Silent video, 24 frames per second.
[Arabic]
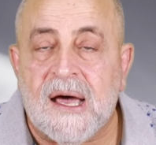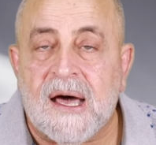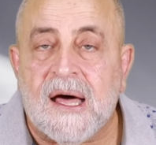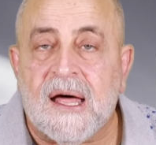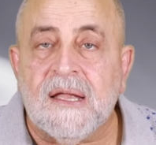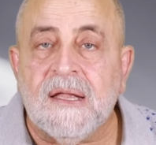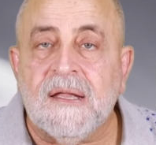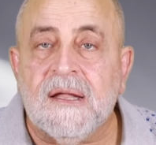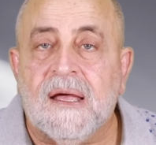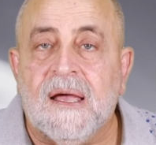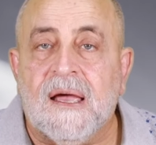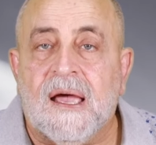
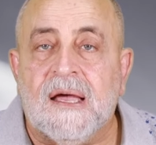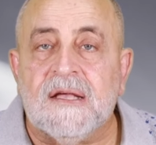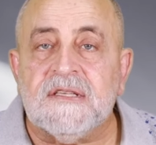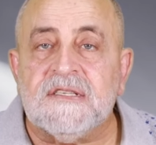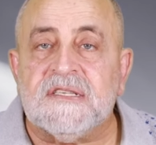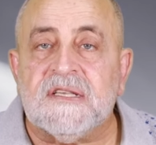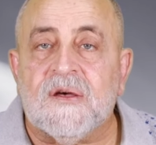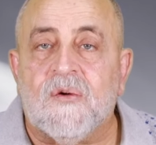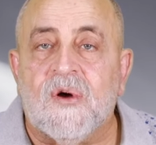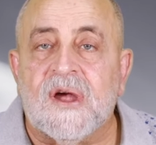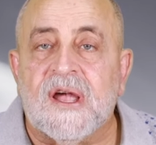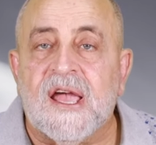الله
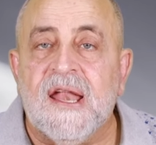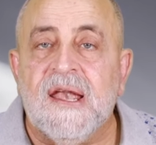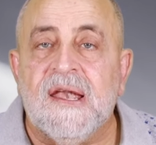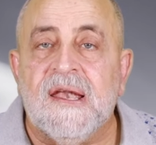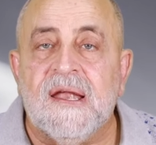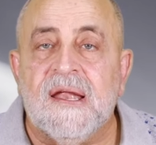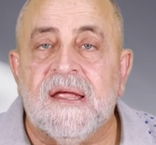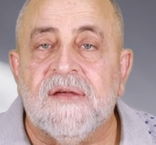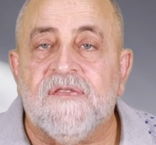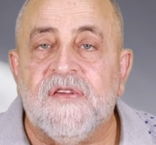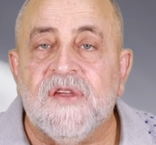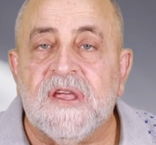عز
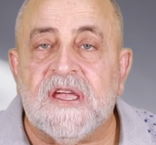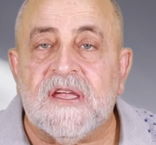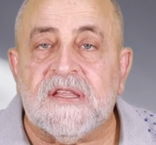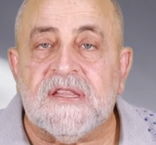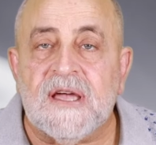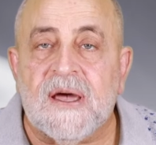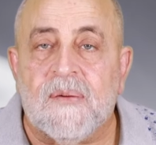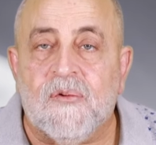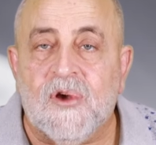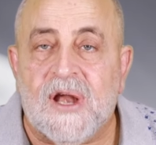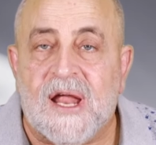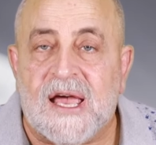وجل في
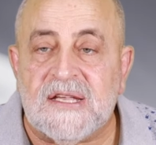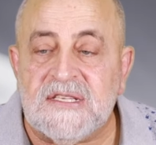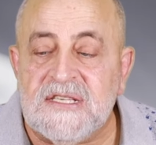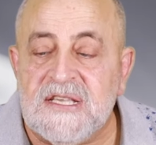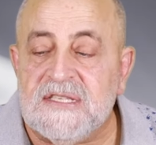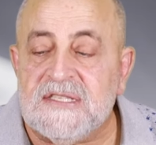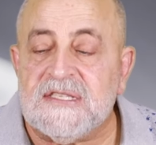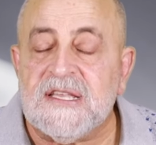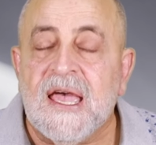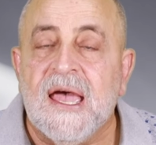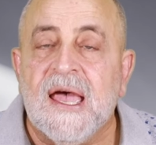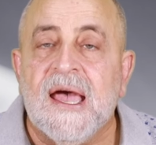كتابه
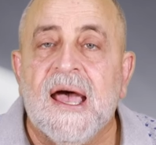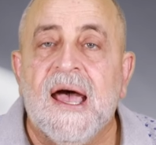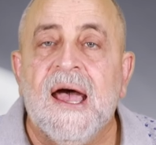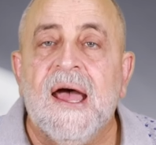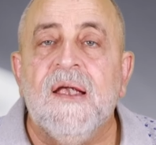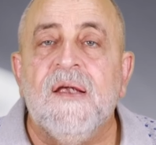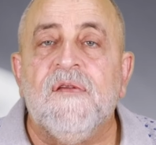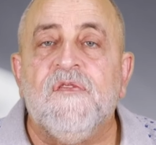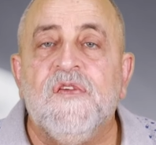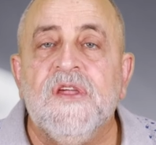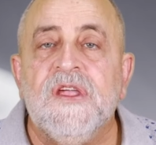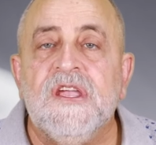العزيز
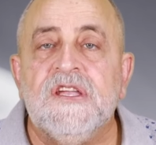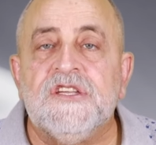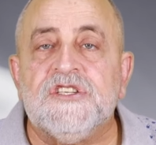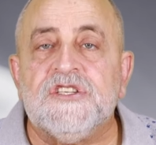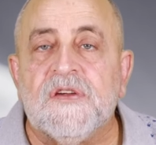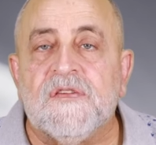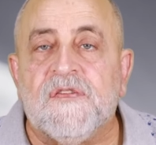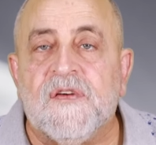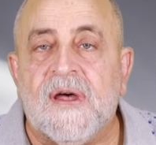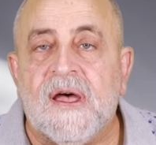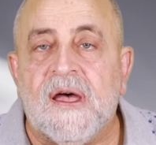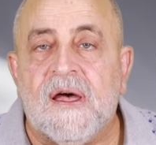قال فيه
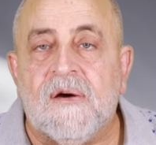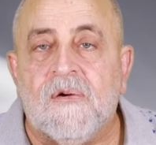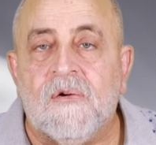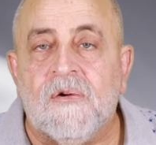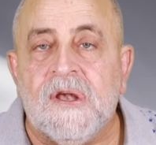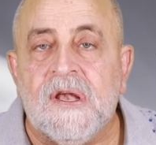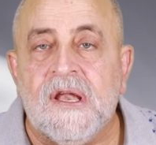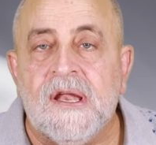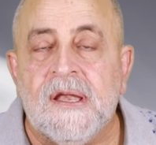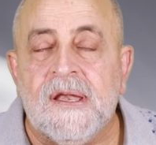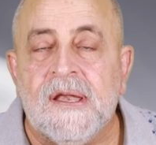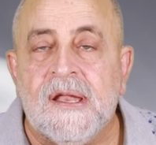شفاء
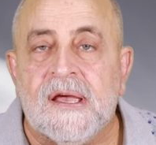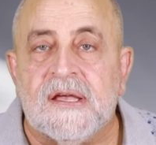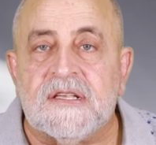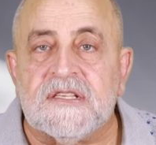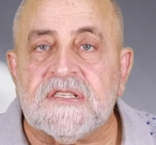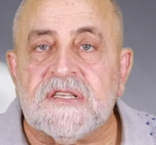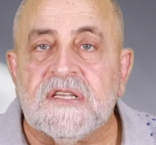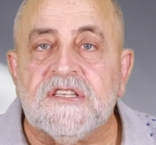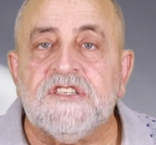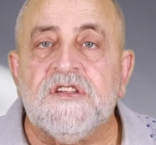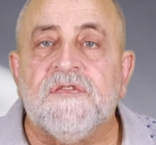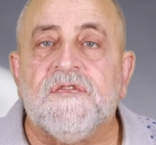
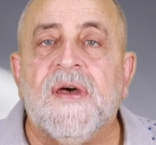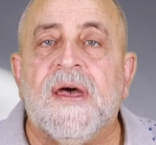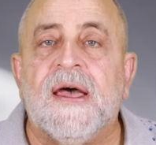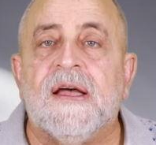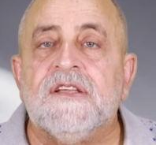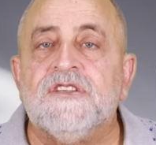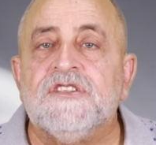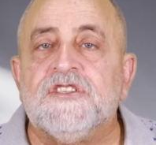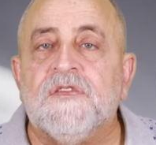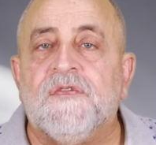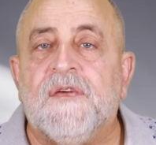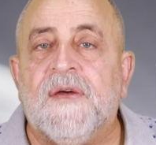للناس شفاء
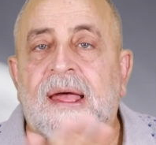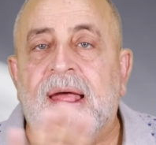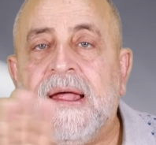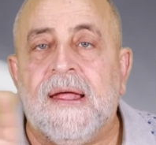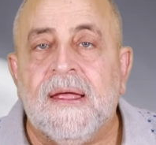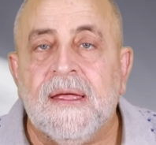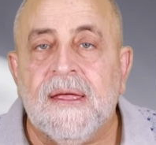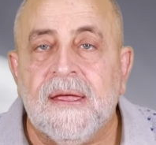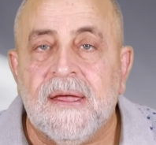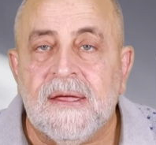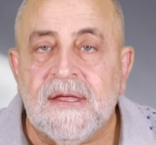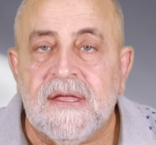شفاء
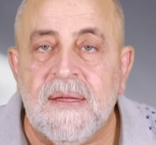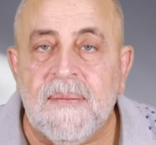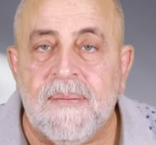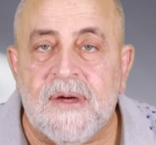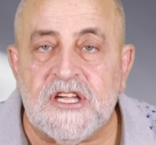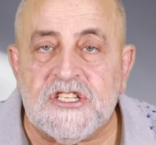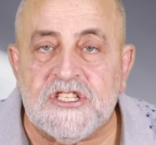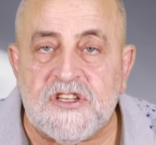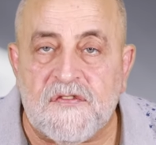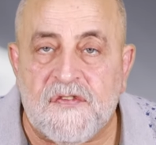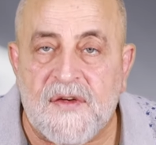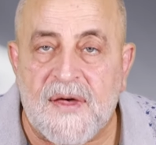
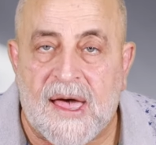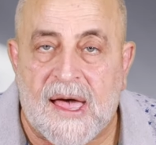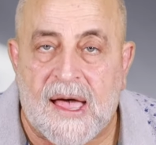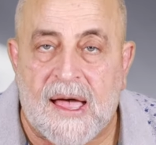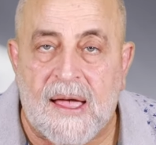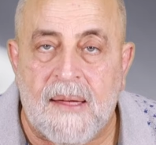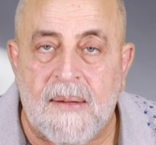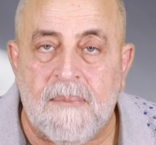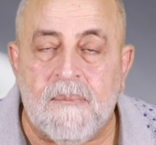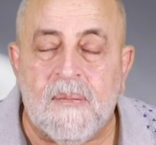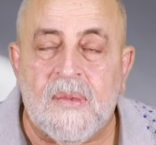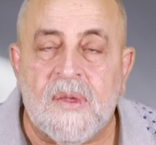يبقى شفاء
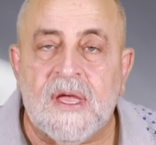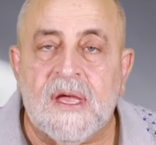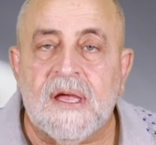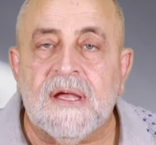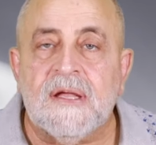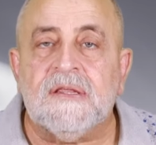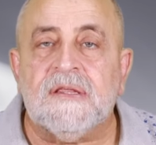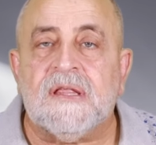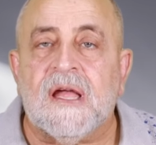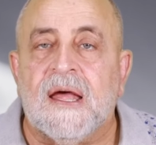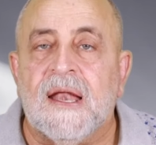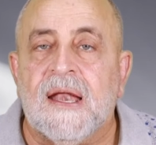عام
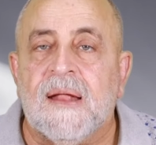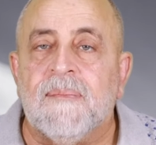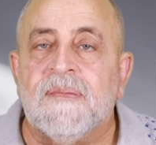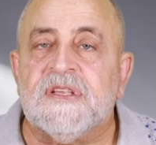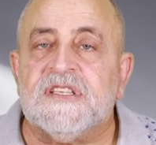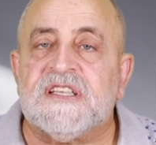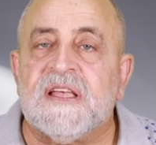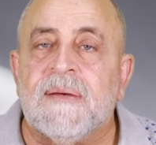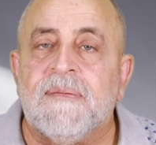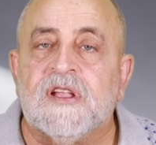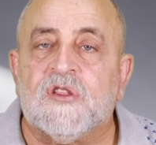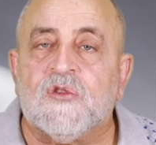انت لما
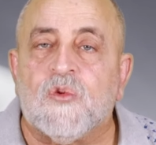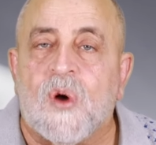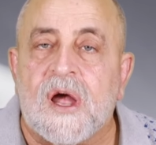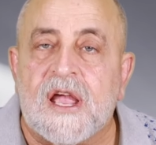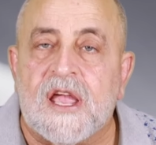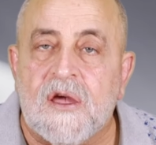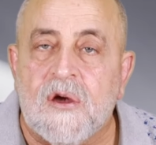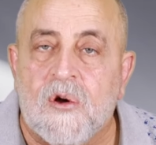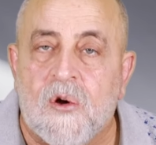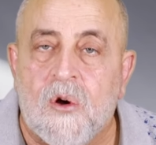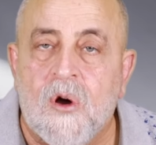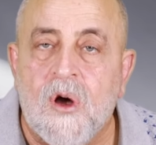زي ما
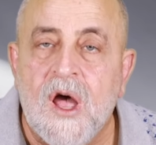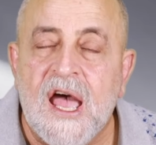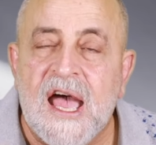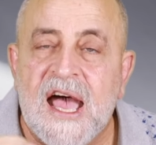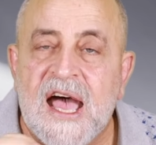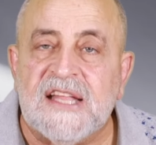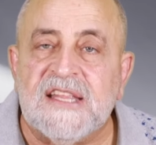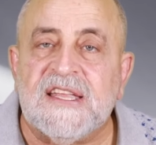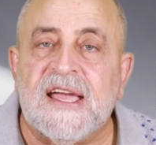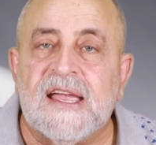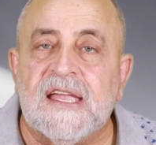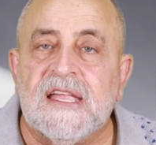توجهه
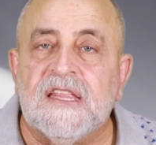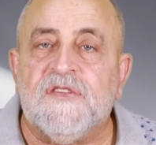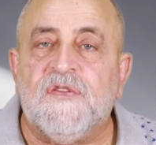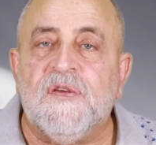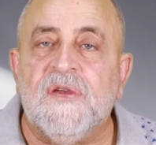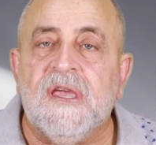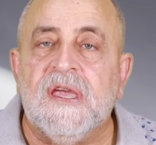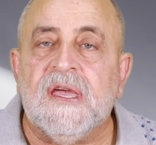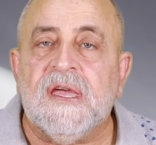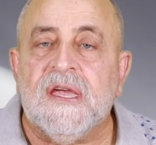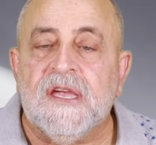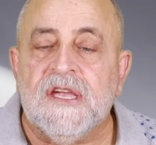هتجد
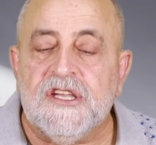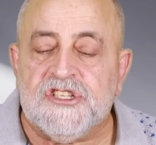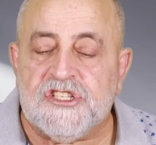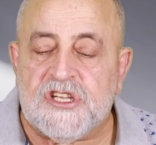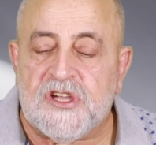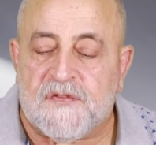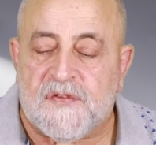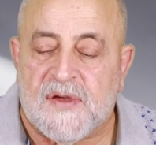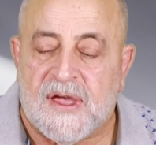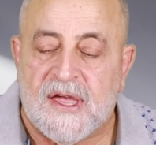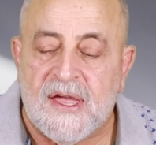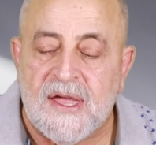فيه
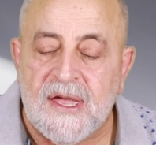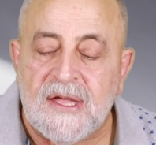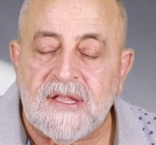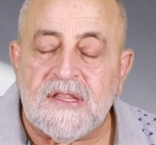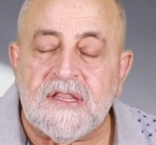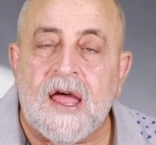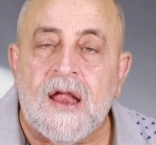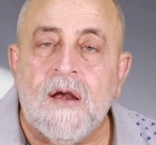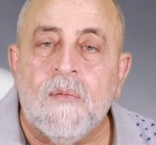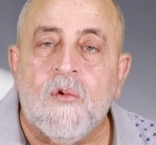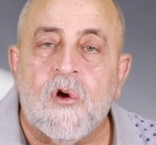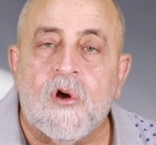الشفاء
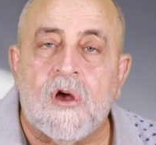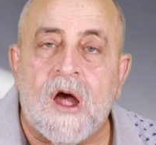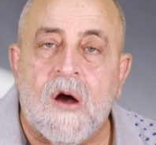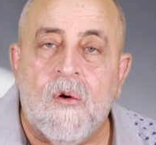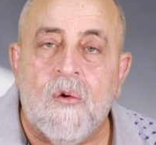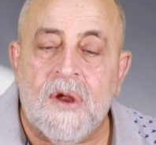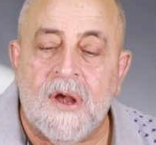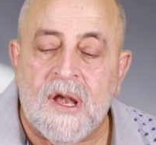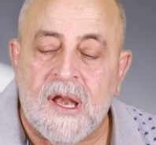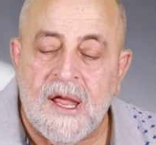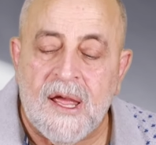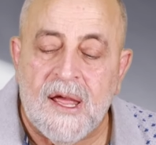تاني
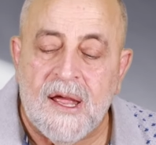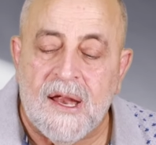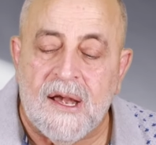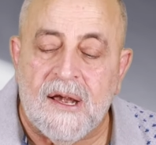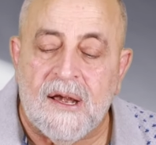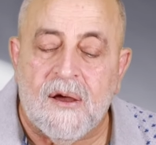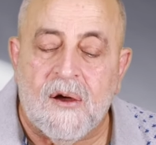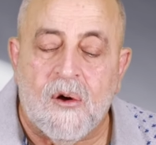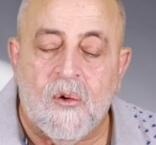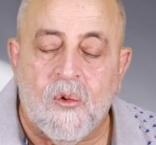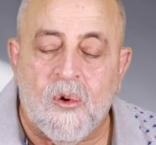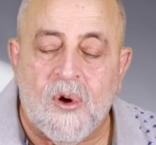مكون
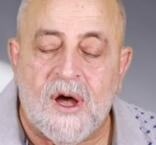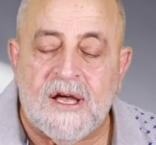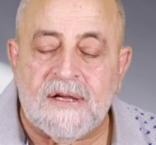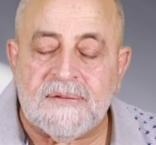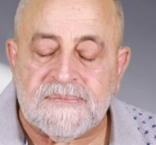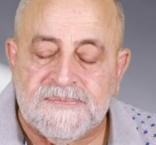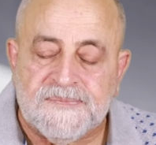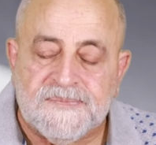اللي هو